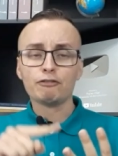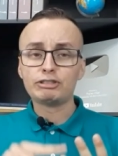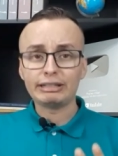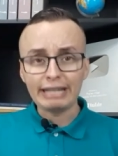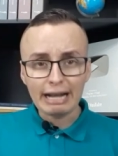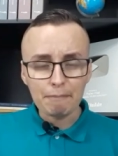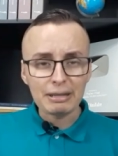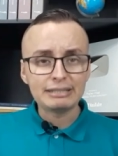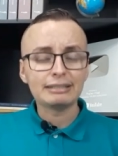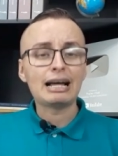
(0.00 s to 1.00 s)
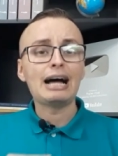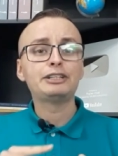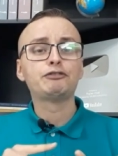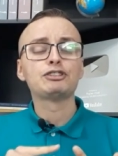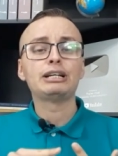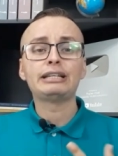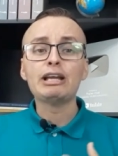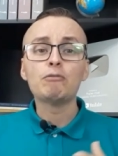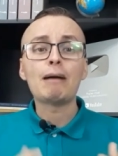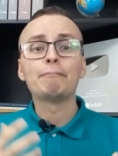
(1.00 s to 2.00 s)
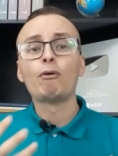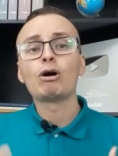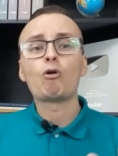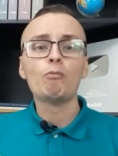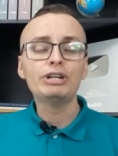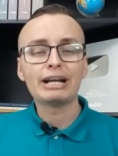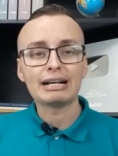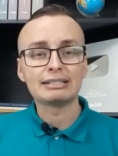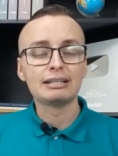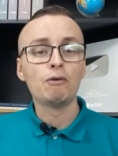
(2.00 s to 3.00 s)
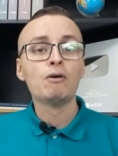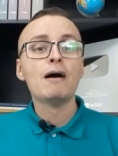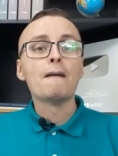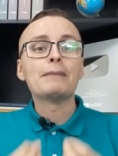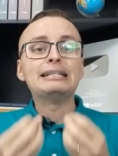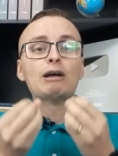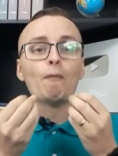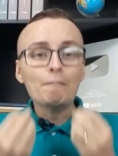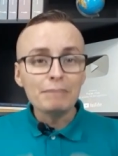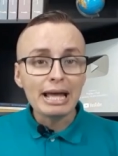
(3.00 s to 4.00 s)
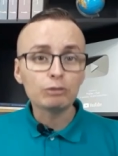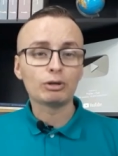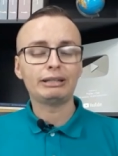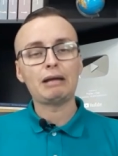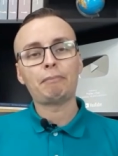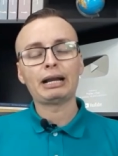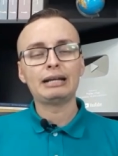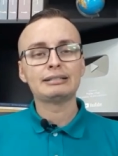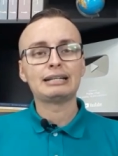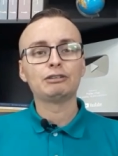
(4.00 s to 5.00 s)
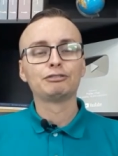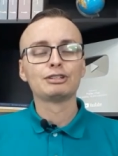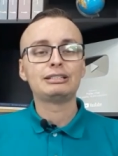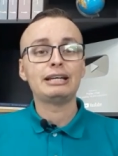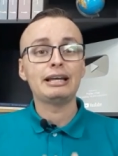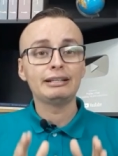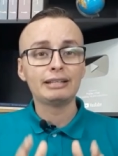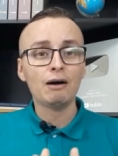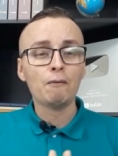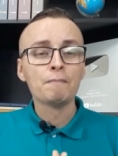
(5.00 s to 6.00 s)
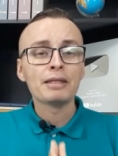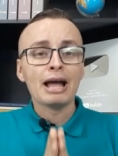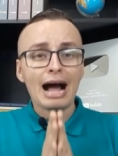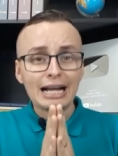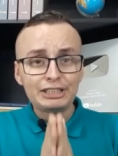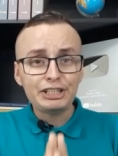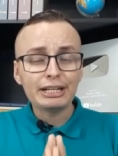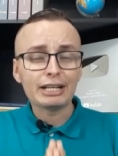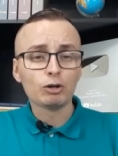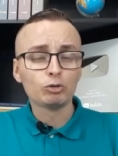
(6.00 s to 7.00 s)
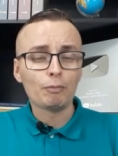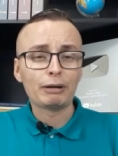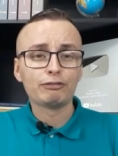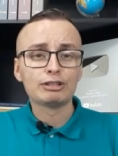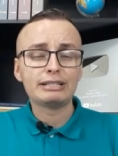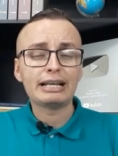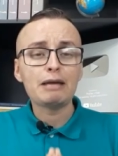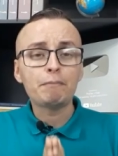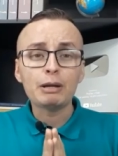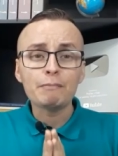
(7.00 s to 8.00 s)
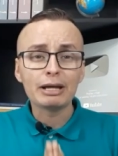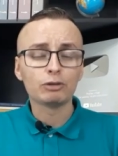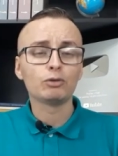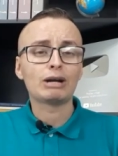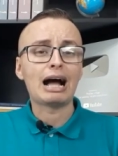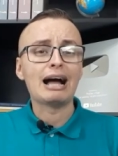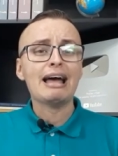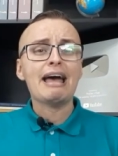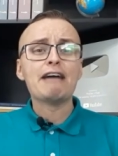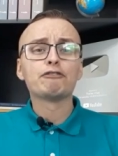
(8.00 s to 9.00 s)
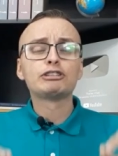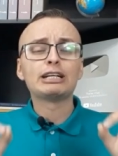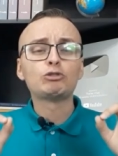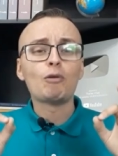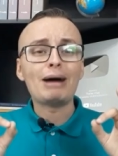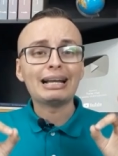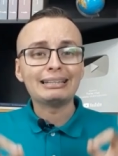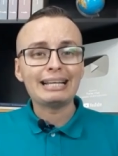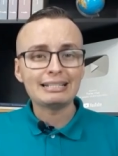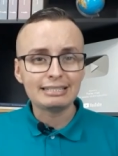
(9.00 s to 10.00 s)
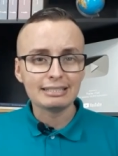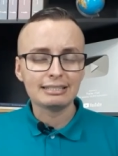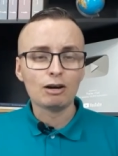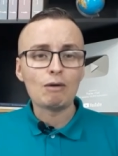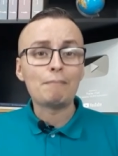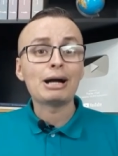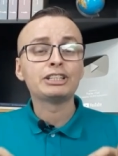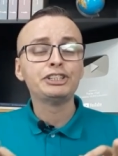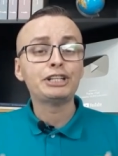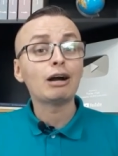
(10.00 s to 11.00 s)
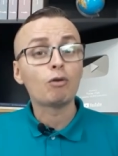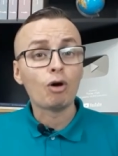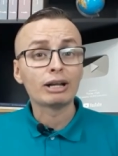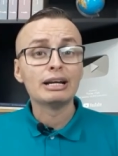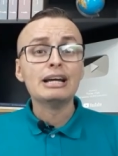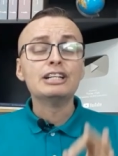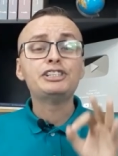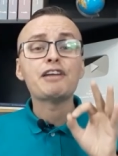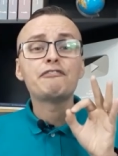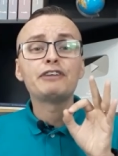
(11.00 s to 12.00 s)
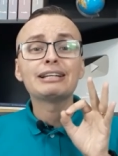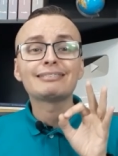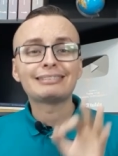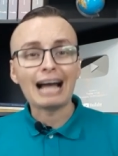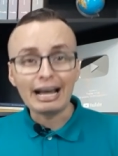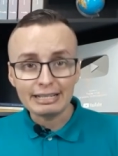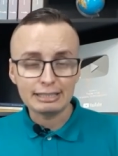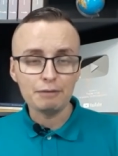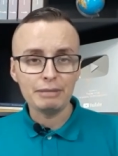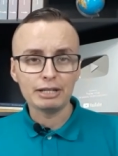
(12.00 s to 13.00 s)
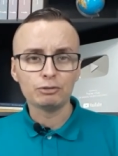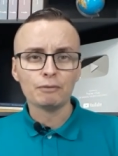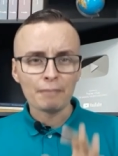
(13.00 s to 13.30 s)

você tem capacidade, você tem uma boa comunicação, mas é o medo que tem paralisado você. Então, a dica que eu dou para você aqui em primeiro lugar é você tomar a decisão a partir de agora de enfrentar esse medo.